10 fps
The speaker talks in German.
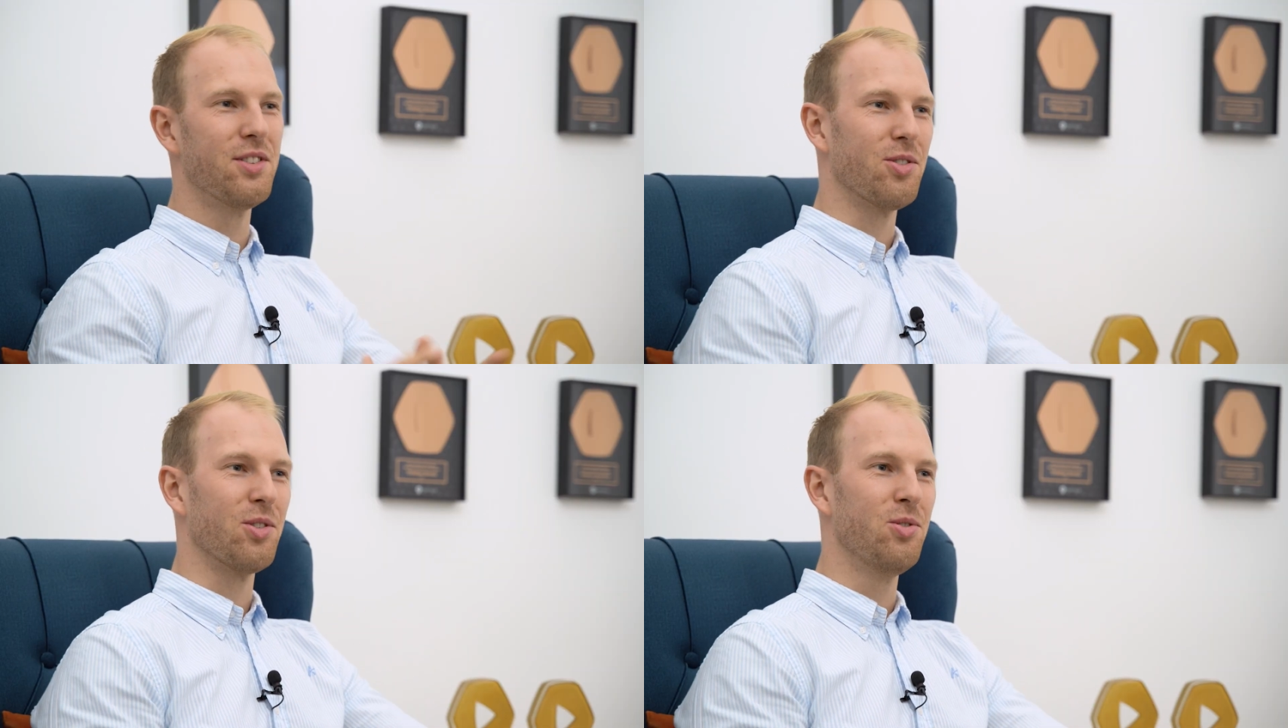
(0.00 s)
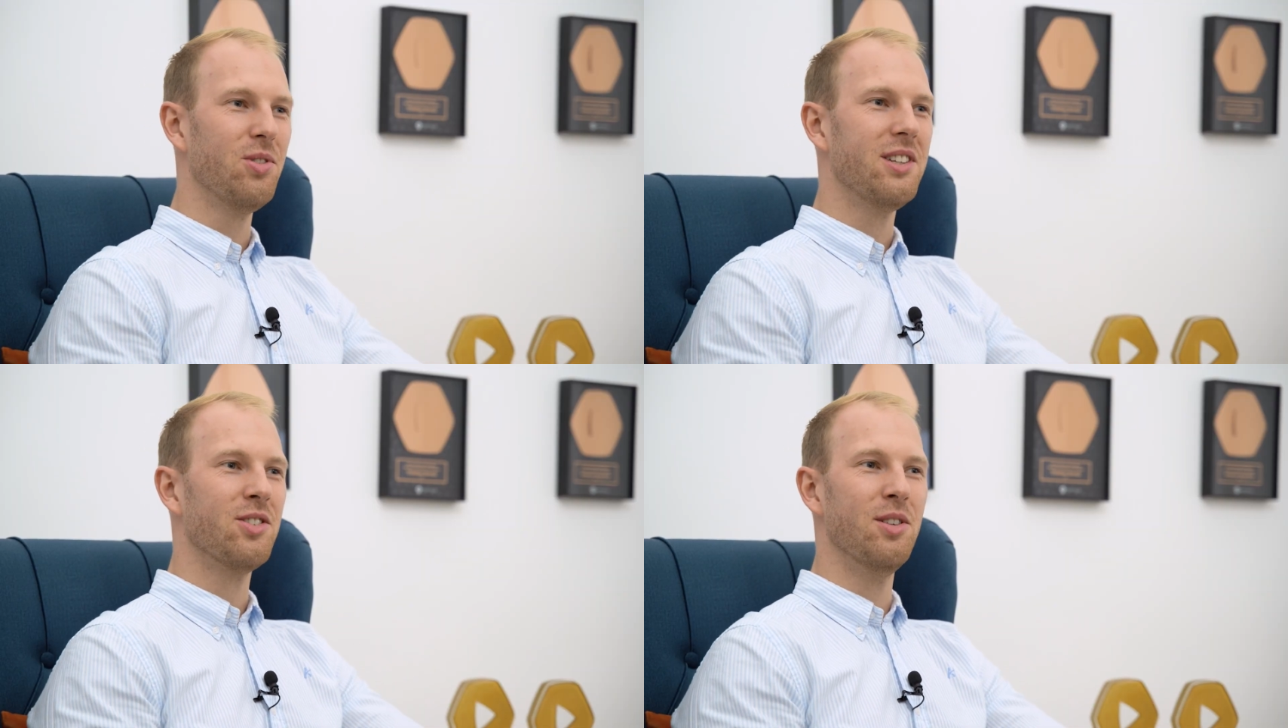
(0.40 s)
diese
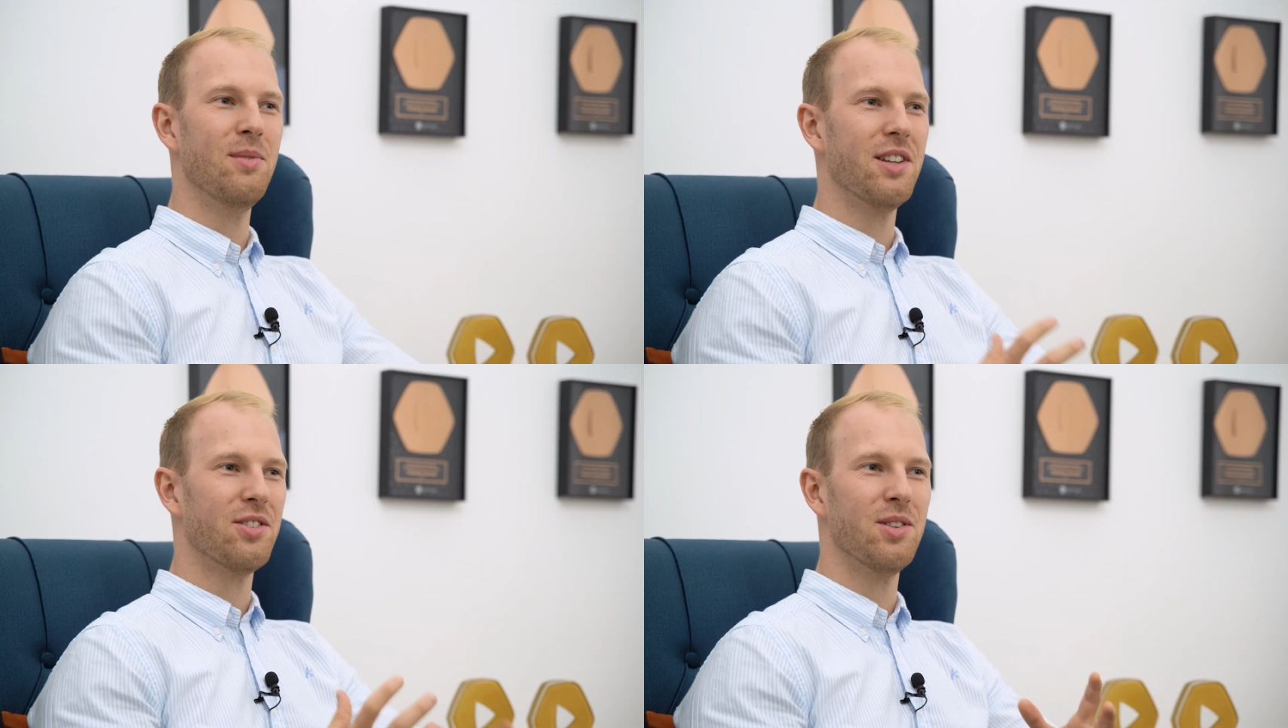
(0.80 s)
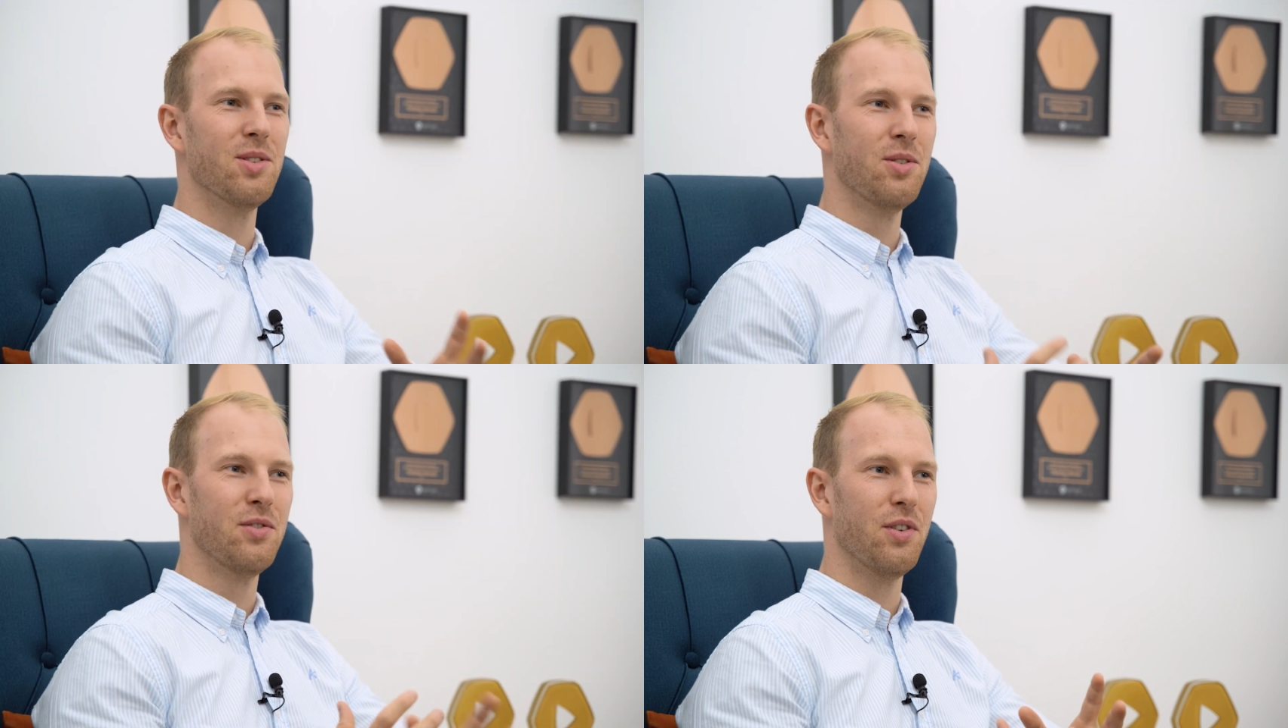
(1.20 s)
Struktur, ich konnte mir das
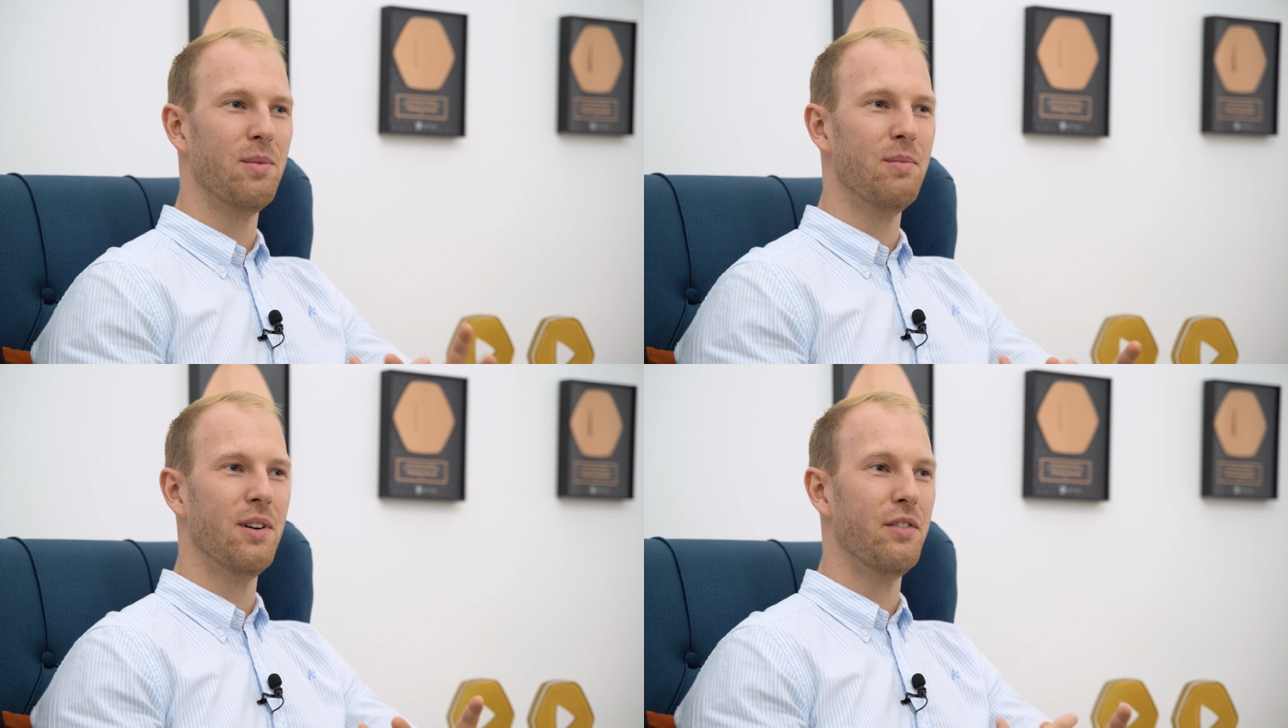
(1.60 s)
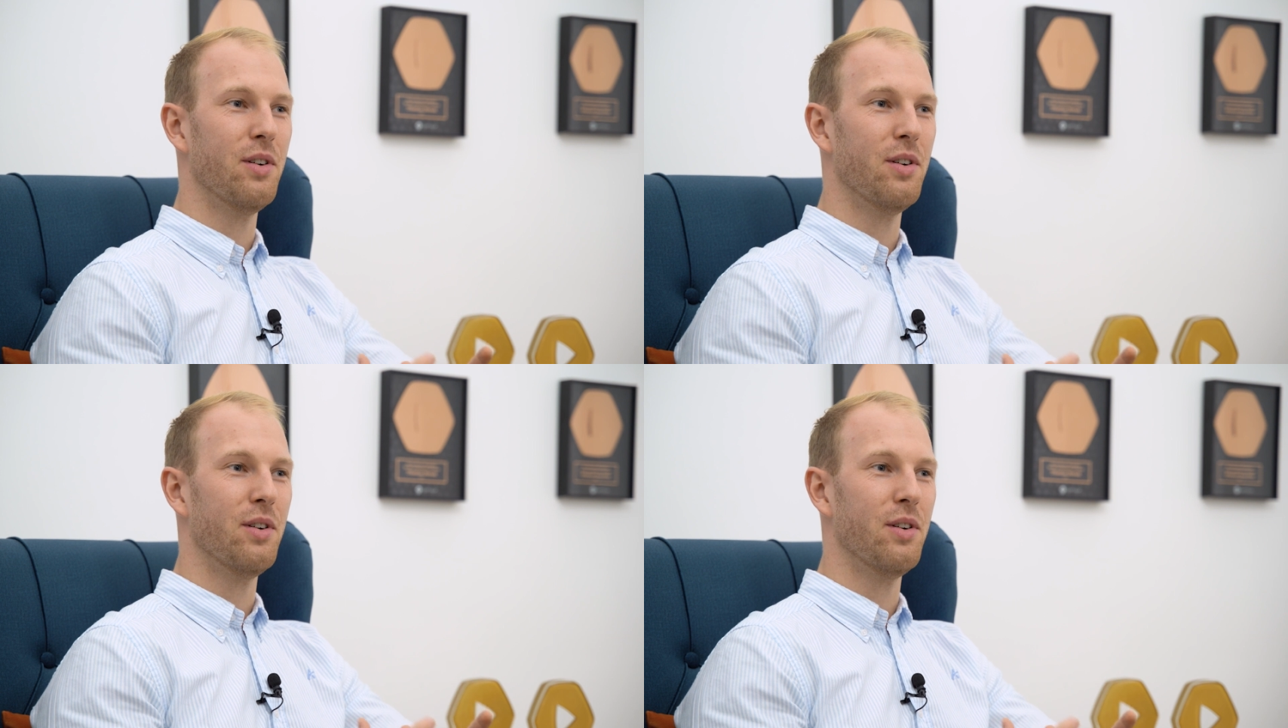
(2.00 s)
schon so von, äh,